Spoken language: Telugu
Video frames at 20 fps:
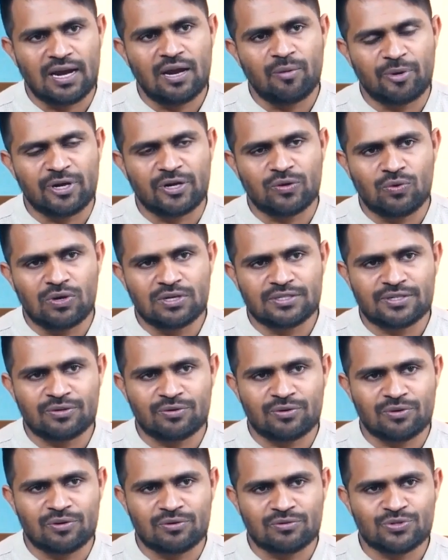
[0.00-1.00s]
ఎలా
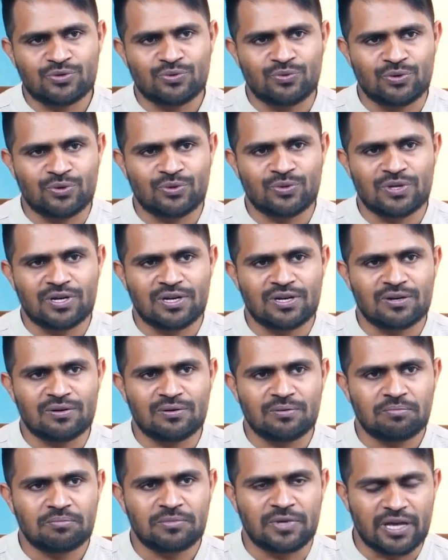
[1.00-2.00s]
పెట్టుకోవాల్సినటువంటి అవసరం
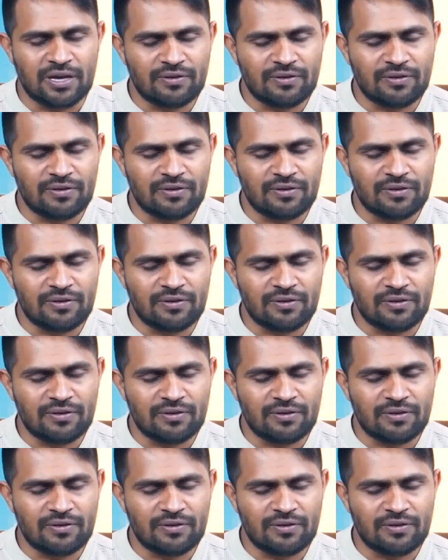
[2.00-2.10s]
ఉంటుందంటారు